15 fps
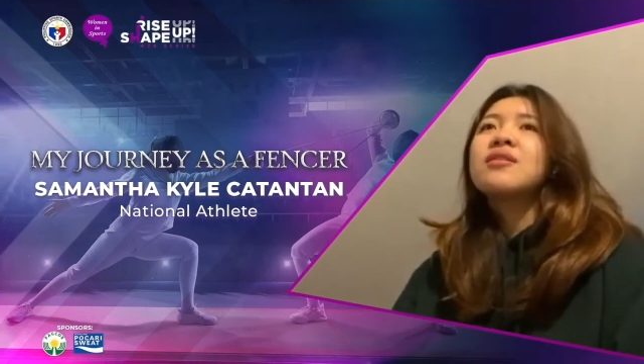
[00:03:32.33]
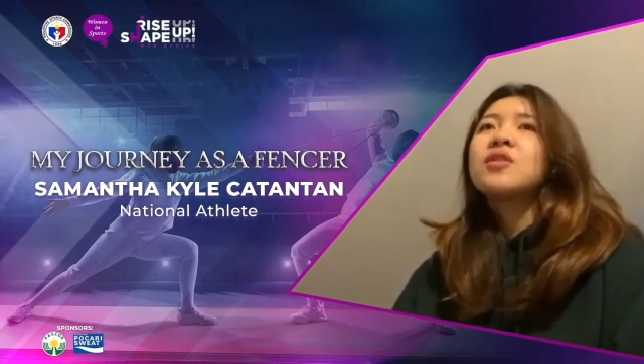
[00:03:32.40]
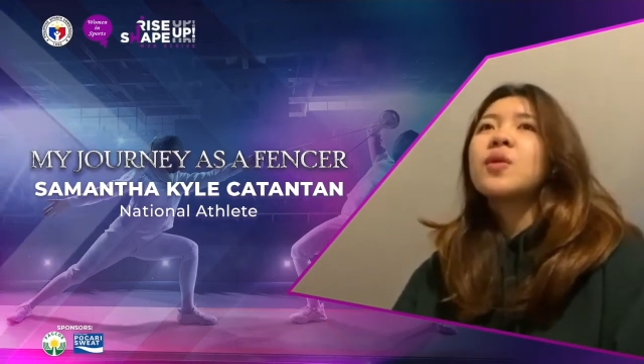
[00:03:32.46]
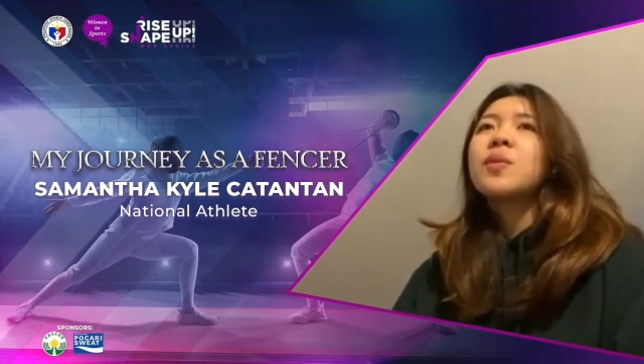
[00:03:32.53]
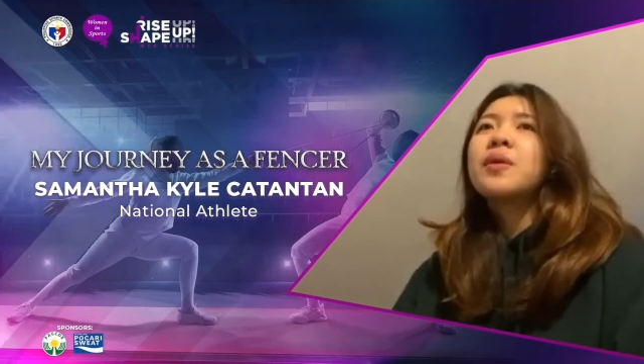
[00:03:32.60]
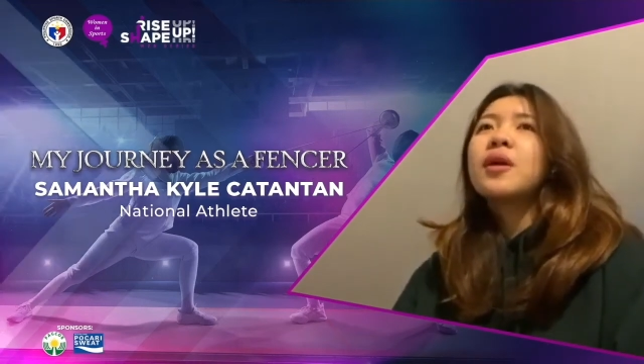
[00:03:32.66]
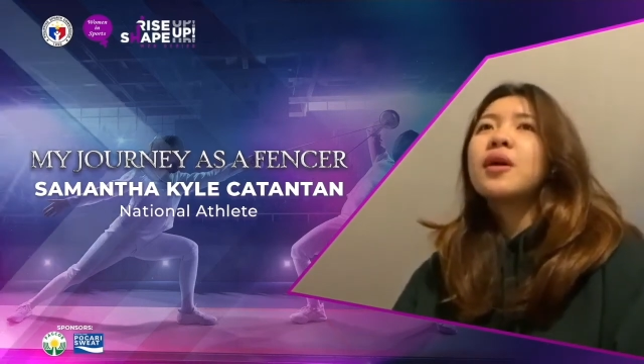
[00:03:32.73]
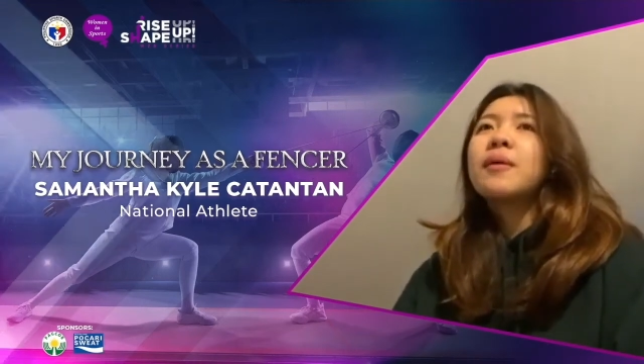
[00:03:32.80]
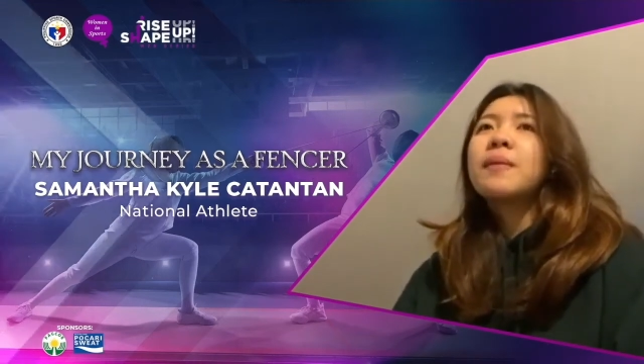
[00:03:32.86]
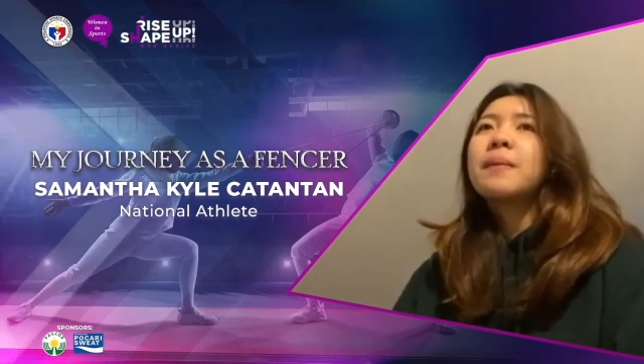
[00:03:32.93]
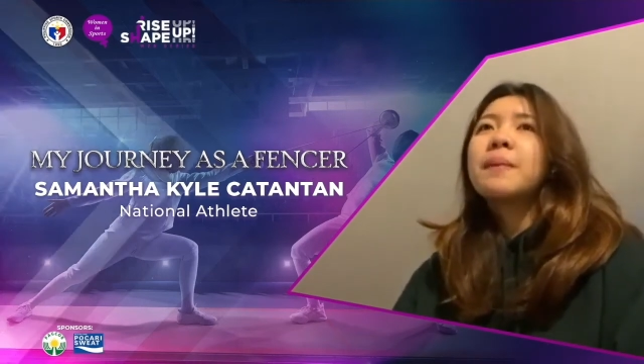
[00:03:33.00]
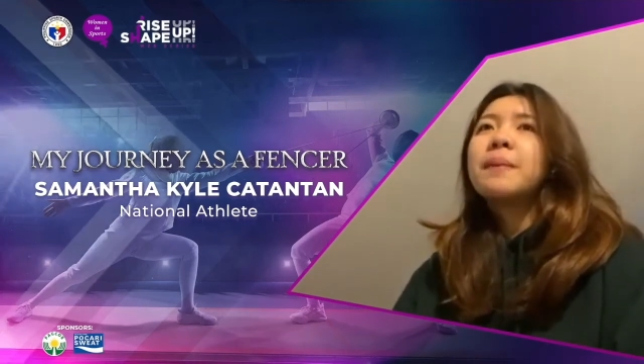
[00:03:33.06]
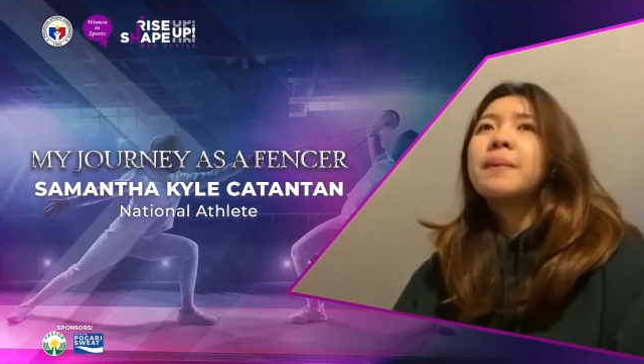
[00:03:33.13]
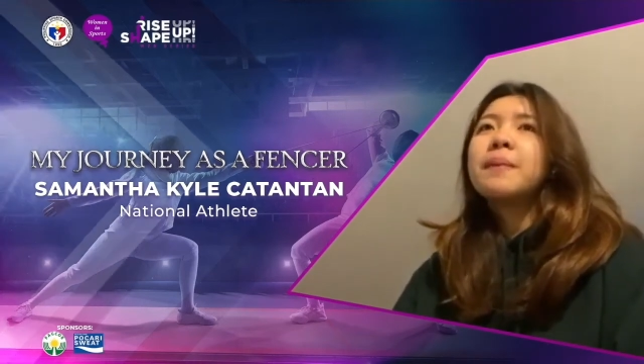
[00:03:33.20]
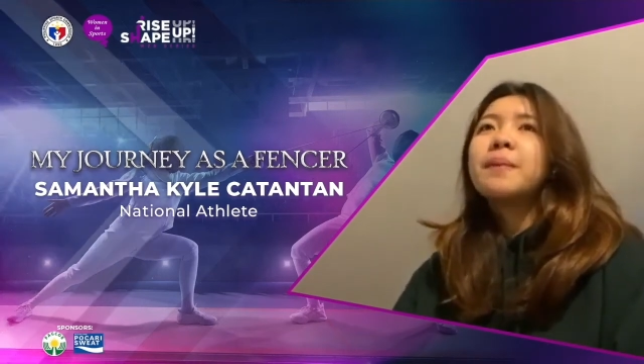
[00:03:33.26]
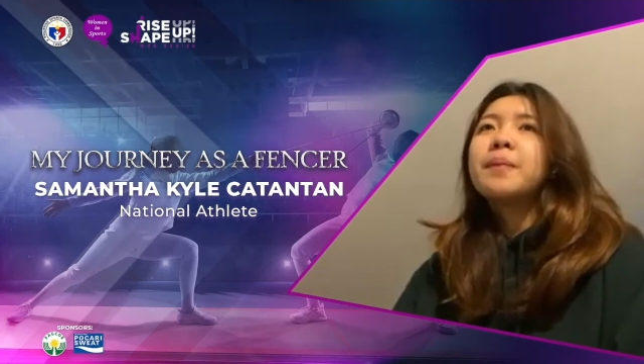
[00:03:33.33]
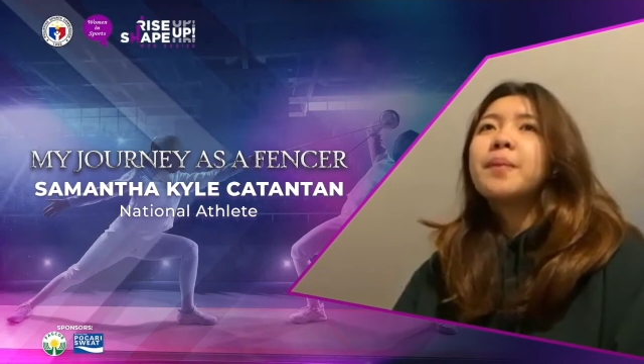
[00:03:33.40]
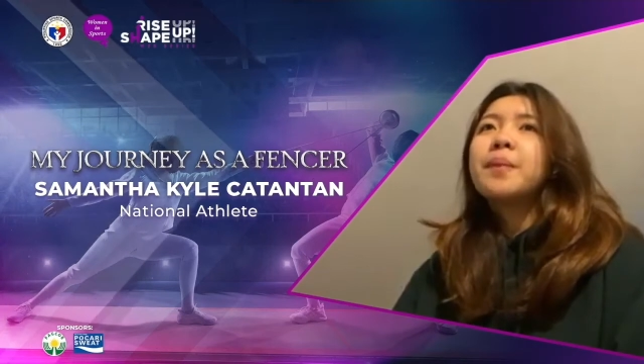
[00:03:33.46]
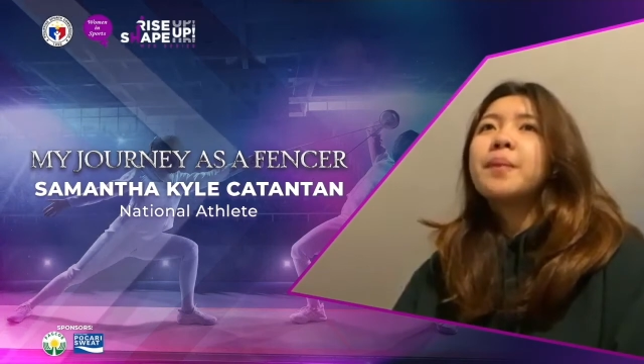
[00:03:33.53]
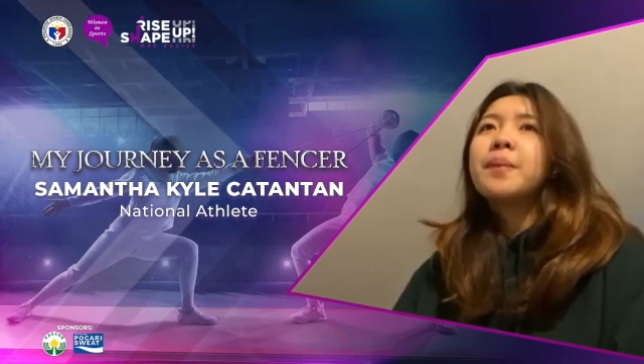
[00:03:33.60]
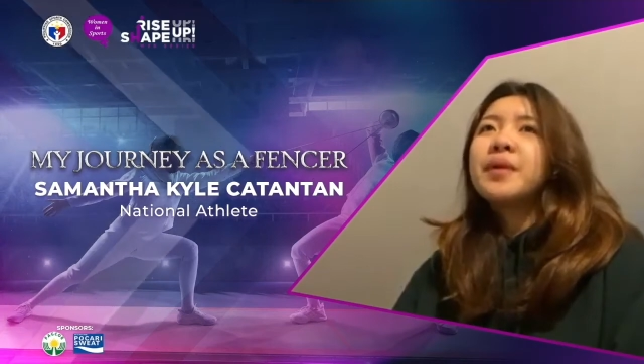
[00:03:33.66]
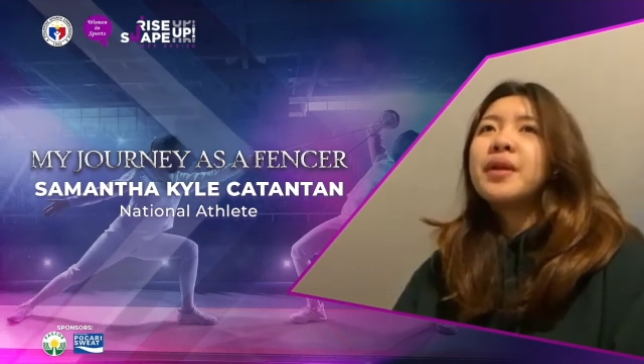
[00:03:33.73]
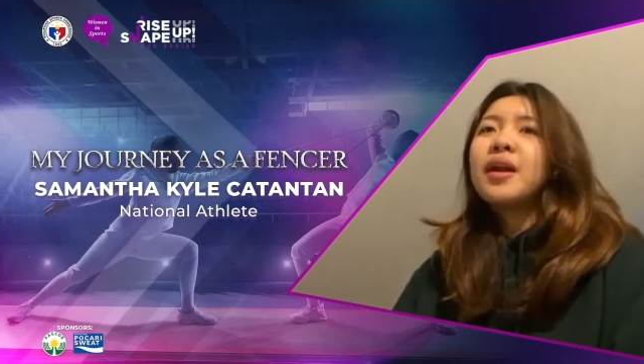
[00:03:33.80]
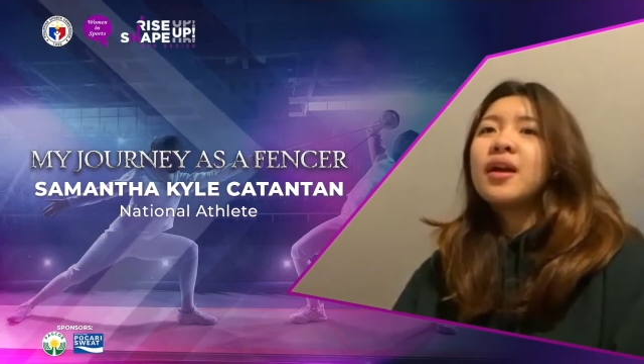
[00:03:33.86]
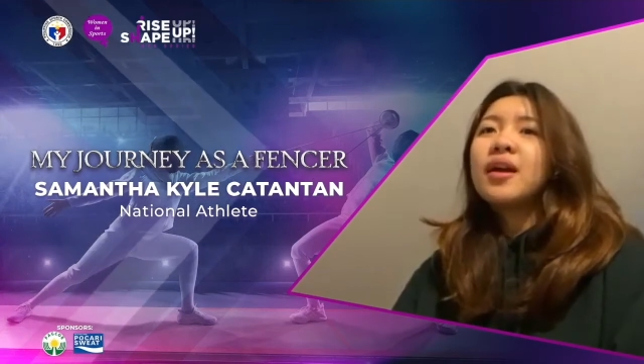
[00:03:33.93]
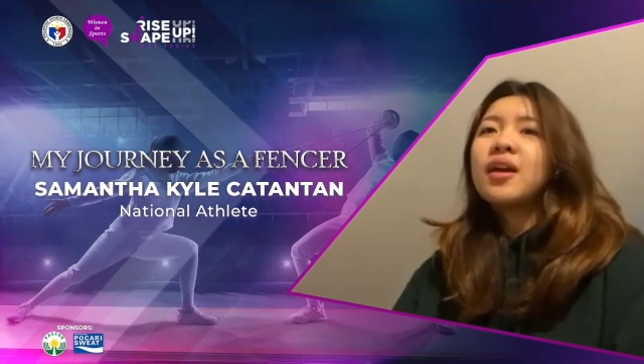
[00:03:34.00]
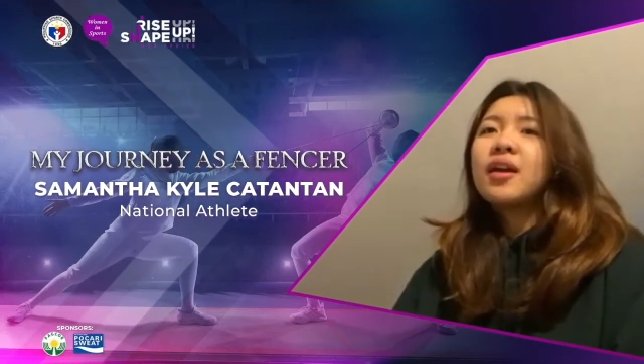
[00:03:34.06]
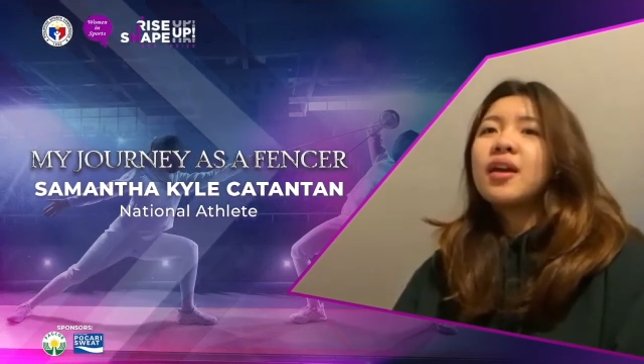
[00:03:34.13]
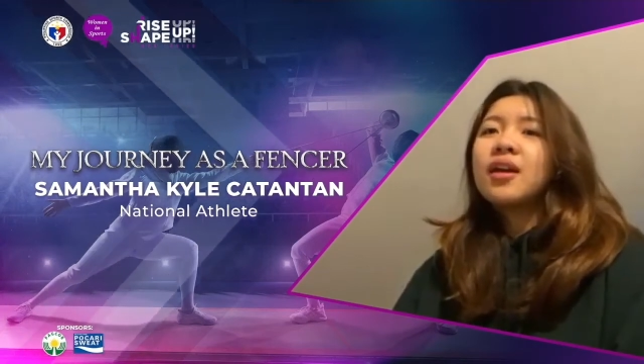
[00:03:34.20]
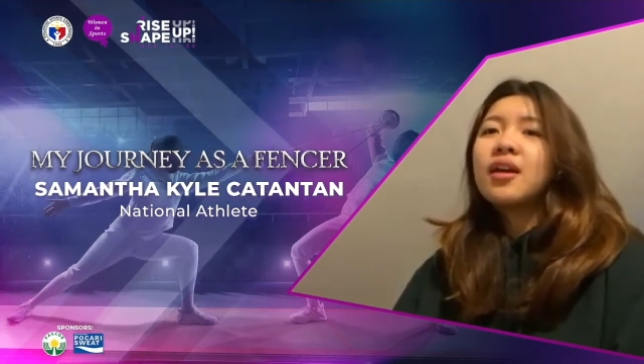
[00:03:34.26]
sobrang
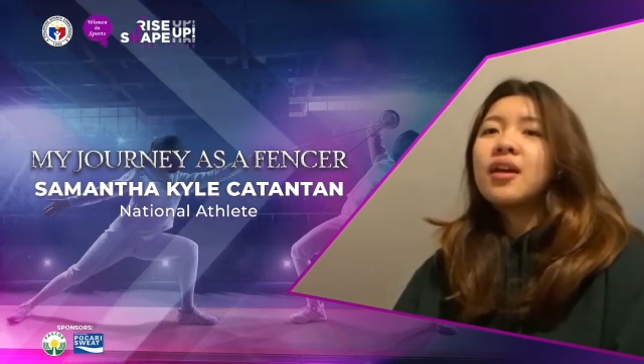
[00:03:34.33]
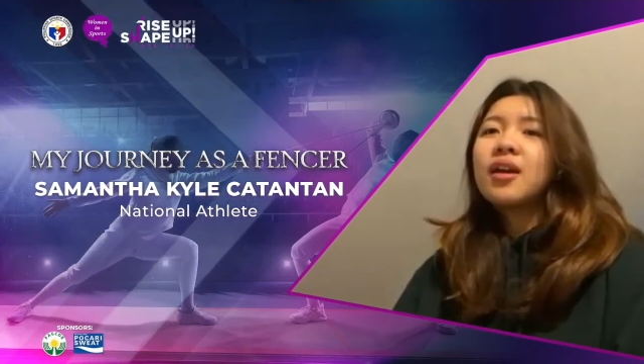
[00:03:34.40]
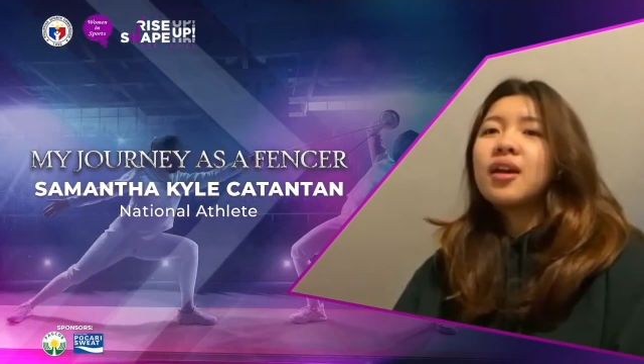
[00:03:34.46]
malaking